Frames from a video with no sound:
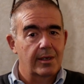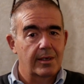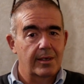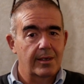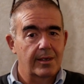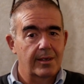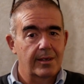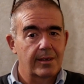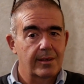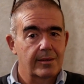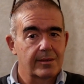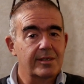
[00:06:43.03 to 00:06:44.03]

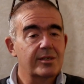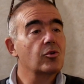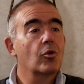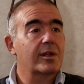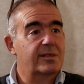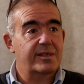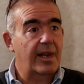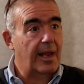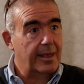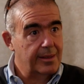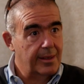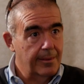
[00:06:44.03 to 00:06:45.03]
eh, si sono
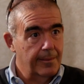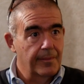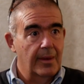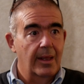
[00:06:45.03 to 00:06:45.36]
azzerate